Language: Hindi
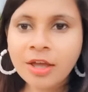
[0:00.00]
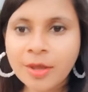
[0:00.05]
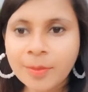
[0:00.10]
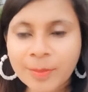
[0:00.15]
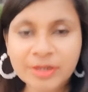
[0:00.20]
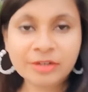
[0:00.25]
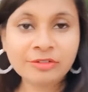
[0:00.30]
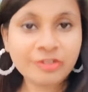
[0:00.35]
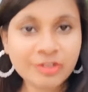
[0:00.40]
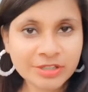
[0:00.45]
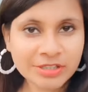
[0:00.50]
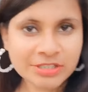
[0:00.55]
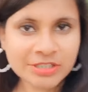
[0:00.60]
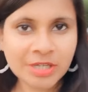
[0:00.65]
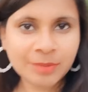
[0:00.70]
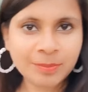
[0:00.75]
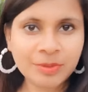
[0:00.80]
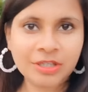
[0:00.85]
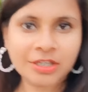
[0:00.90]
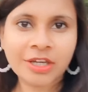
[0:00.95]
मैंने फर्स्ट
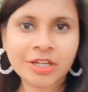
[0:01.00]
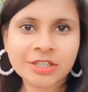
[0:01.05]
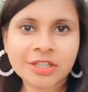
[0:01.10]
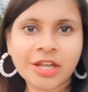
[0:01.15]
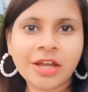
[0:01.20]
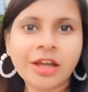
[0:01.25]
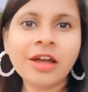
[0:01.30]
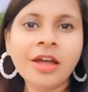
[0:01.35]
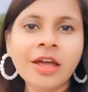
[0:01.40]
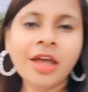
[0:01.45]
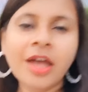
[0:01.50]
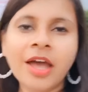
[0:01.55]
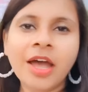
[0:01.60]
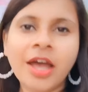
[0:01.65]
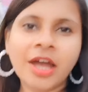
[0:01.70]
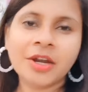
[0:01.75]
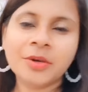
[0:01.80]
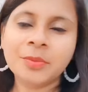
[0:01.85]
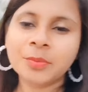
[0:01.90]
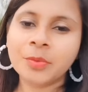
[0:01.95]
टाइम किया था
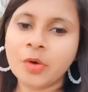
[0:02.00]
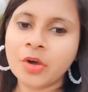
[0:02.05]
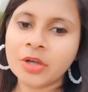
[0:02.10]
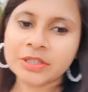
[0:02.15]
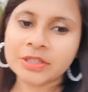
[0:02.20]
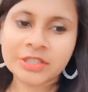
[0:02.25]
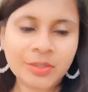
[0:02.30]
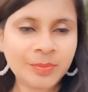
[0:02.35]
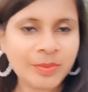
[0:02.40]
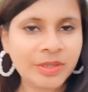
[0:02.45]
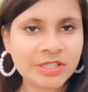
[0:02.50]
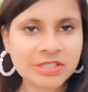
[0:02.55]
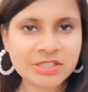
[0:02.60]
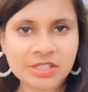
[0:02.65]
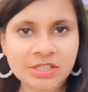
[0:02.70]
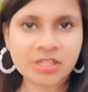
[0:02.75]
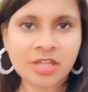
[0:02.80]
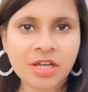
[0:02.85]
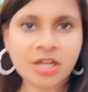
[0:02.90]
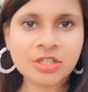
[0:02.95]
एंड बहुत ही
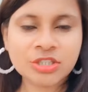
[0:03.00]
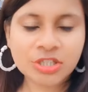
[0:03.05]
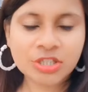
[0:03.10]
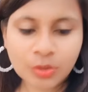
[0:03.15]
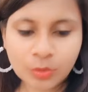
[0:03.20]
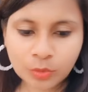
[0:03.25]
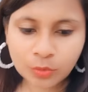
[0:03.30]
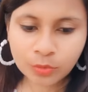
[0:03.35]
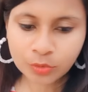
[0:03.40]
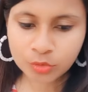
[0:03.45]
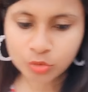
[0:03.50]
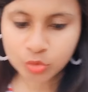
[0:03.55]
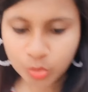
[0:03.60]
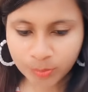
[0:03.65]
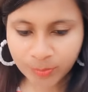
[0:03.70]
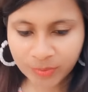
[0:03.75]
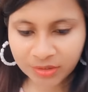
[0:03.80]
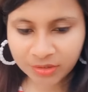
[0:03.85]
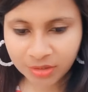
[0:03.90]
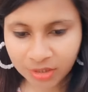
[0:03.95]
अमेजिंग था जिन लोगों को
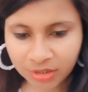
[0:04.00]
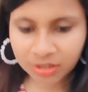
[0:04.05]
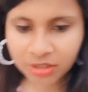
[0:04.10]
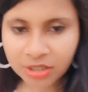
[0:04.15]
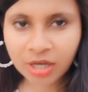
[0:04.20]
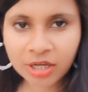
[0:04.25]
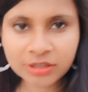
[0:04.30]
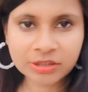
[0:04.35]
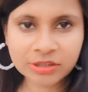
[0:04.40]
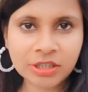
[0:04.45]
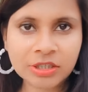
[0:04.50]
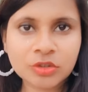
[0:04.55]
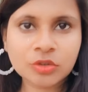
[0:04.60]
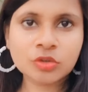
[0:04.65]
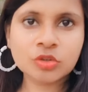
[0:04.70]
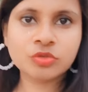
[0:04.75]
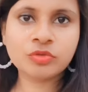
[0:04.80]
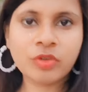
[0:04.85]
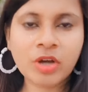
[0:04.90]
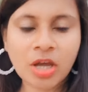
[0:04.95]
स्विमिंग नहीं आती है
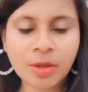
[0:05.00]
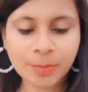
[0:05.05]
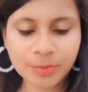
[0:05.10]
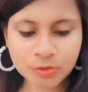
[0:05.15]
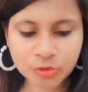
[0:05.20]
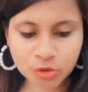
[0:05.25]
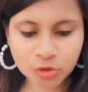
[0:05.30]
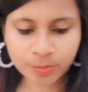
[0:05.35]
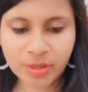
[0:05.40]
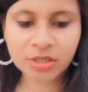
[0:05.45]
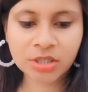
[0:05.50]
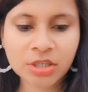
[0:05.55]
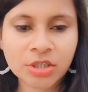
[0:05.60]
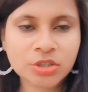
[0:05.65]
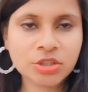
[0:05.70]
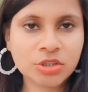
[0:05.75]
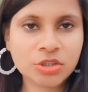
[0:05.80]
तो वहाँ पे जो हमारे